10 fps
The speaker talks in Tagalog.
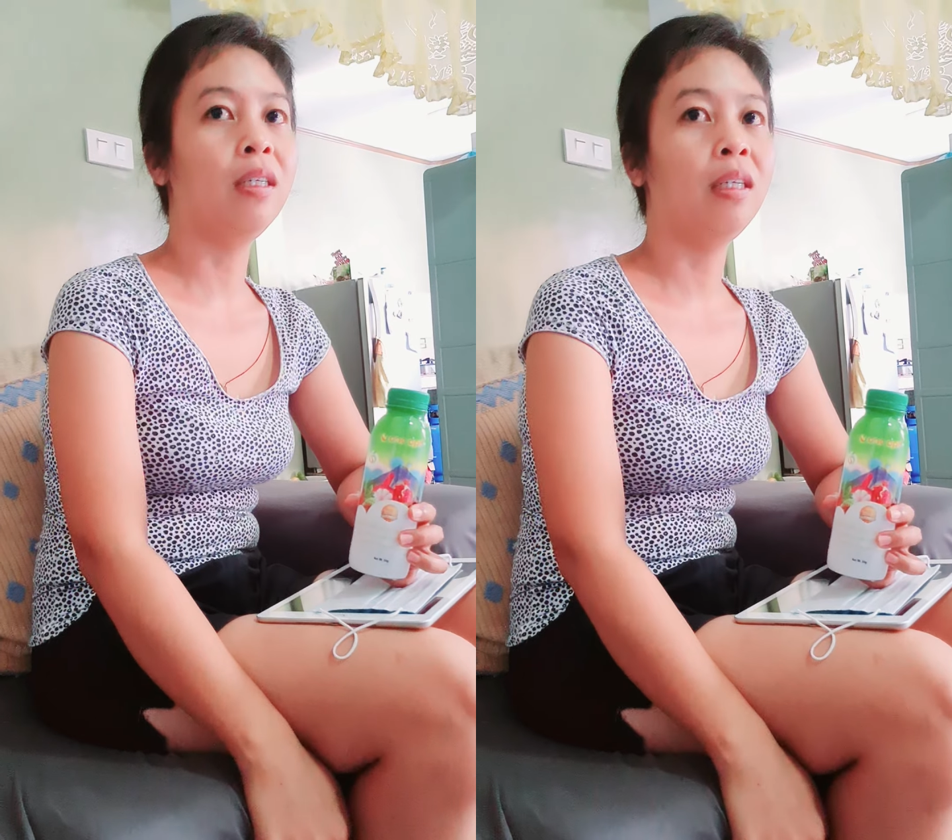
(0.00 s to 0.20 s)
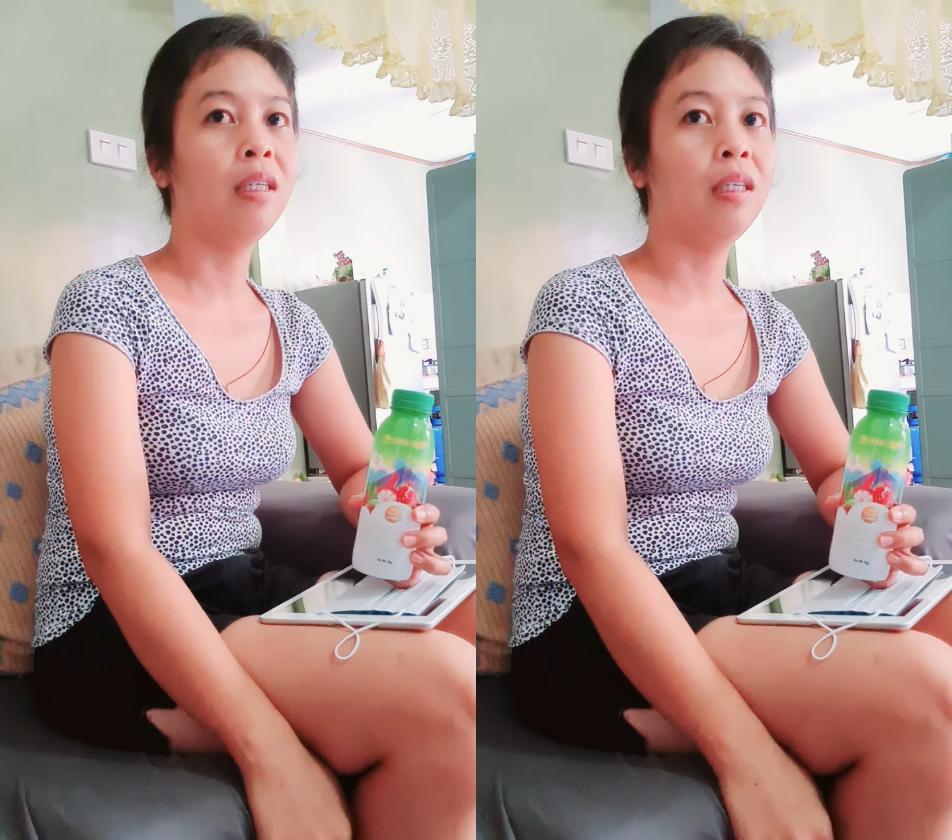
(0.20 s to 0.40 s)

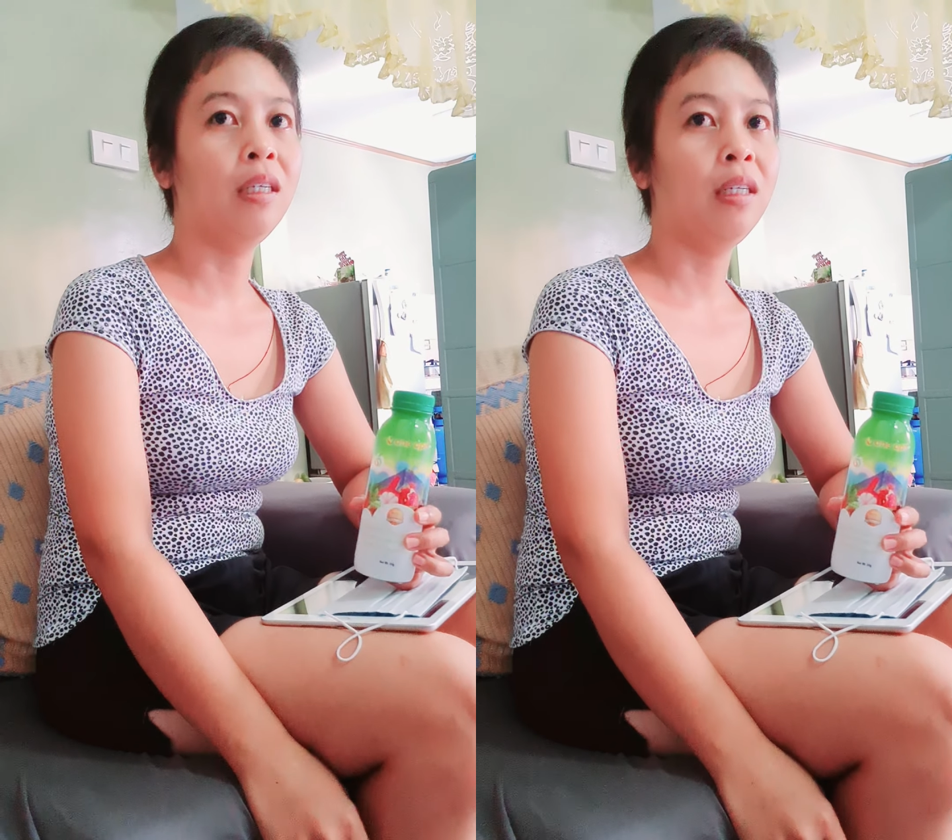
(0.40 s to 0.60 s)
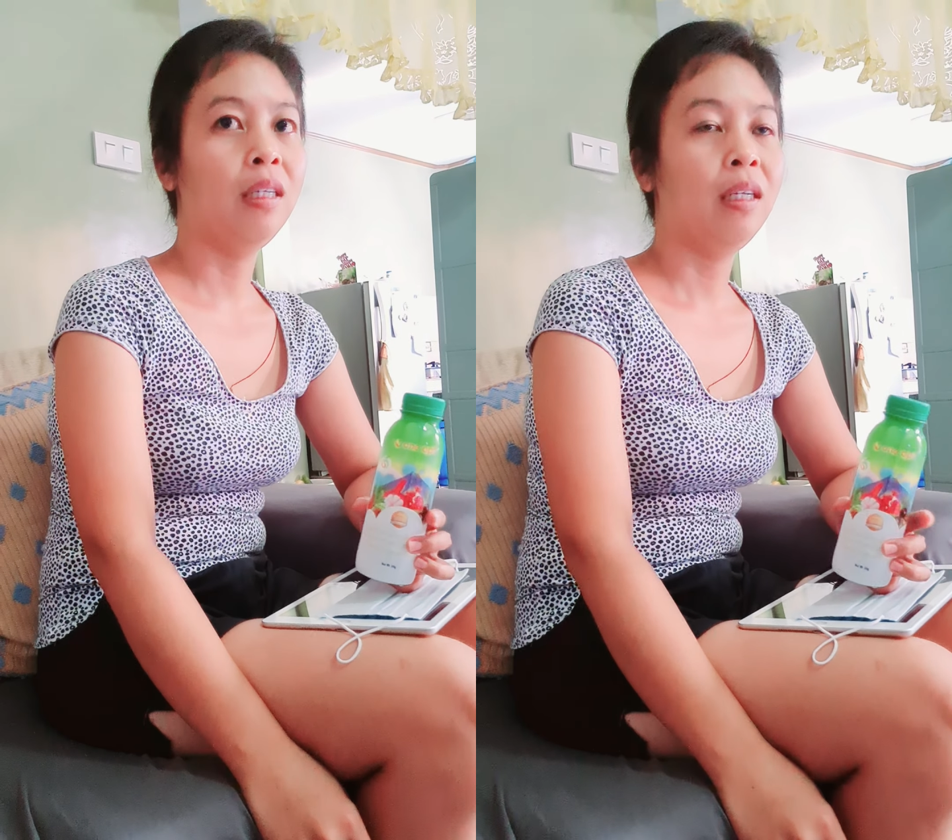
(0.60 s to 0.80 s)
Mm-hmm
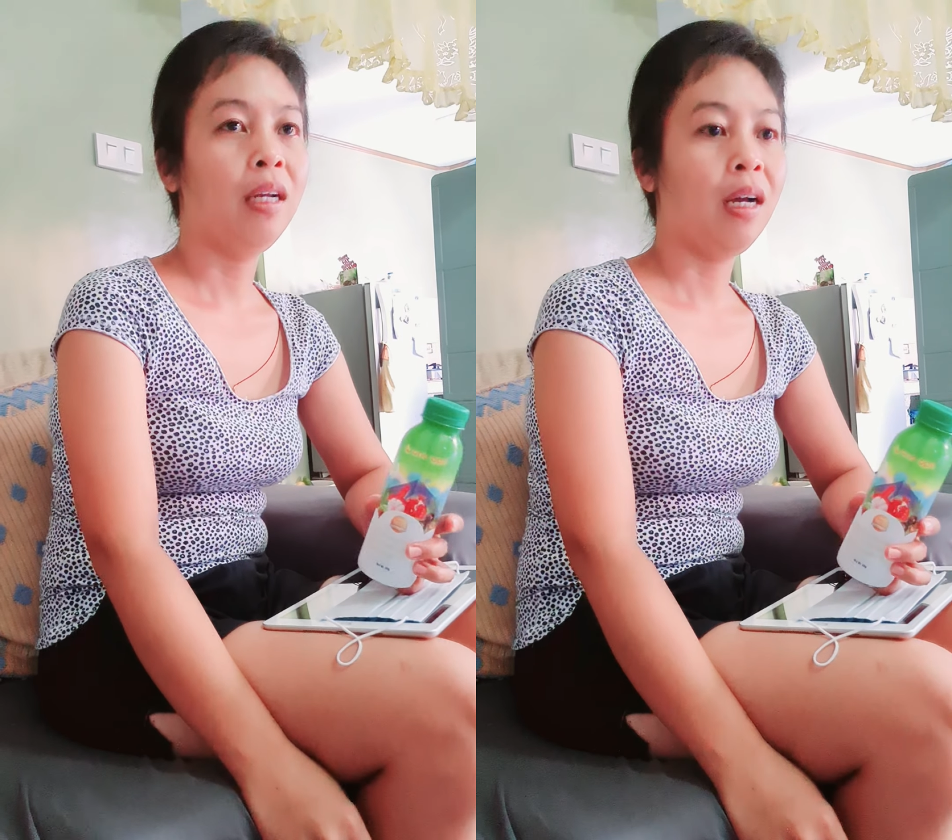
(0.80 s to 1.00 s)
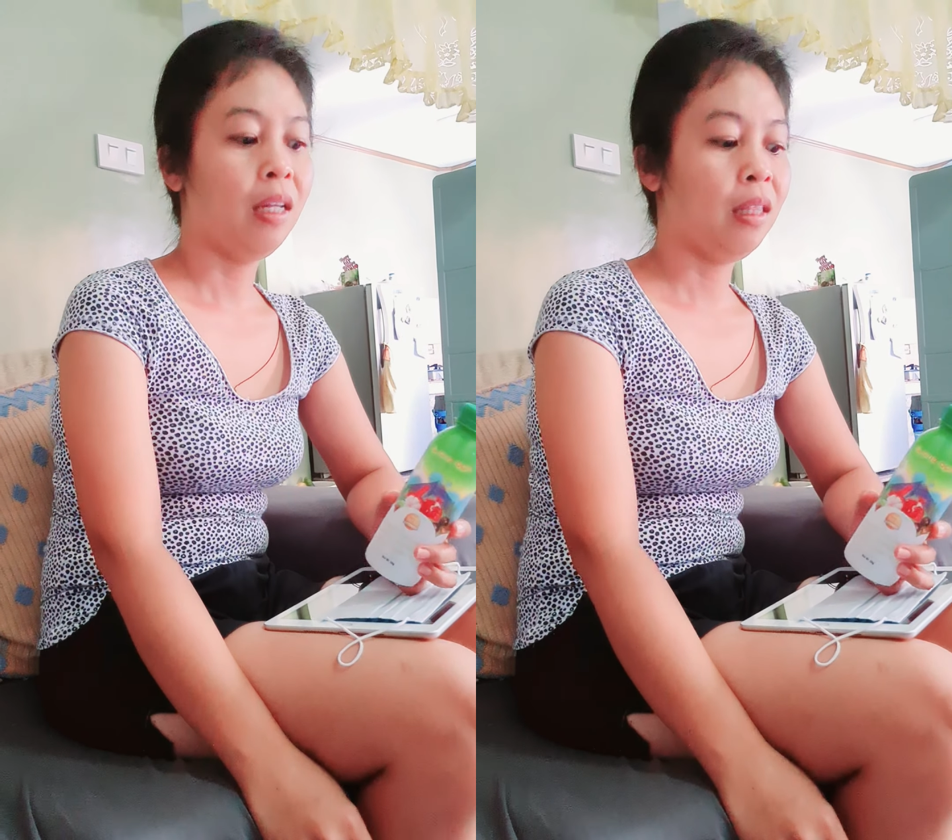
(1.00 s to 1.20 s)

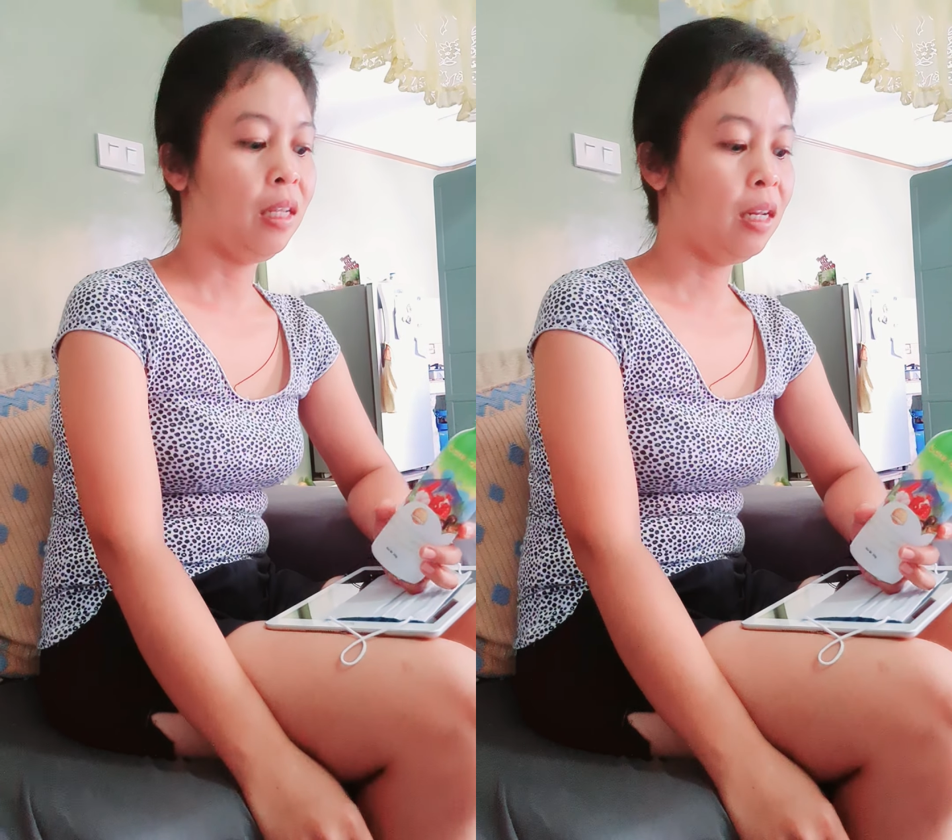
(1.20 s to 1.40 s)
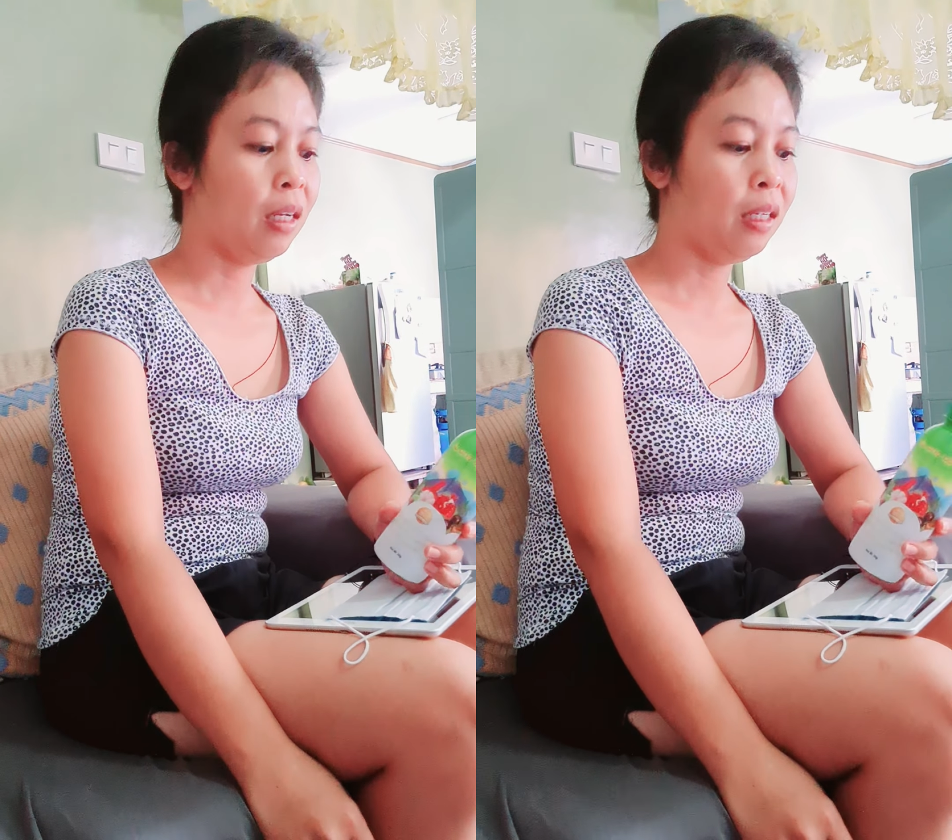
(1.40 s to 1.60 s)

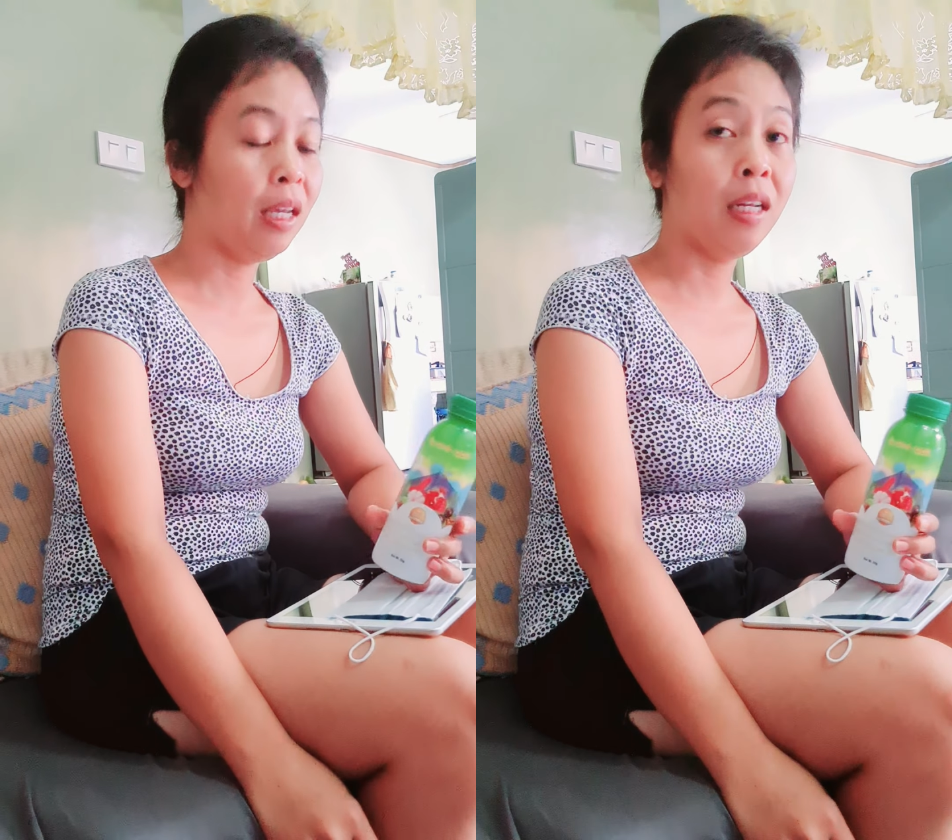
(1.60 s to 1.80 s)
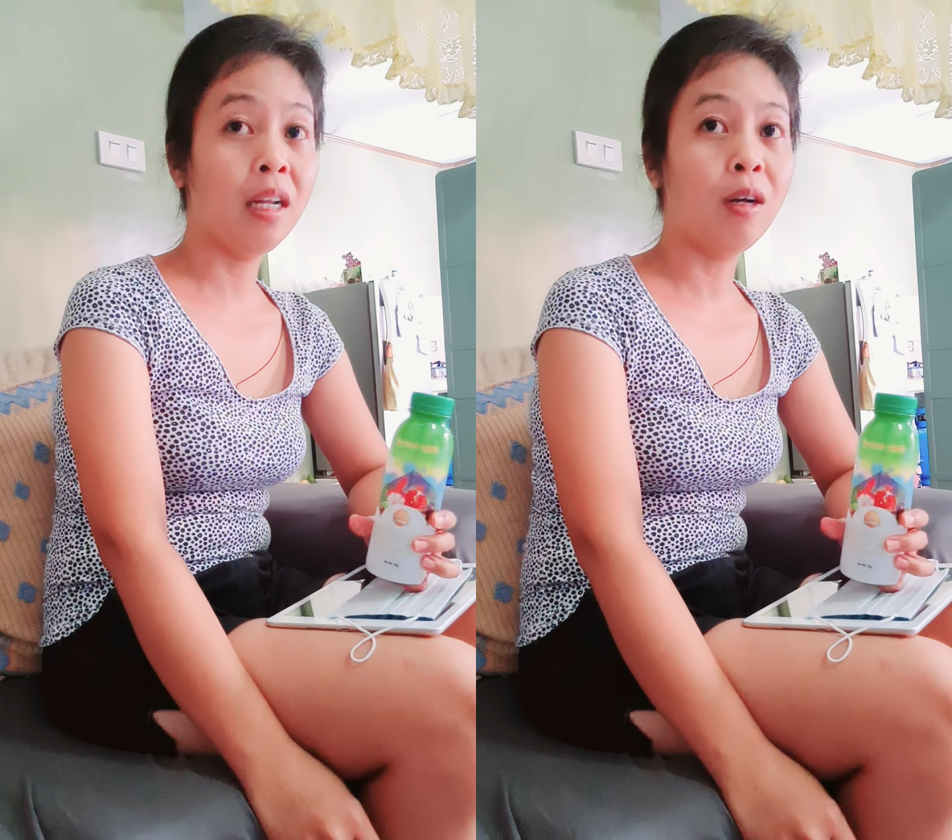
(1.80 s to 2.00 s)
until nag-gain na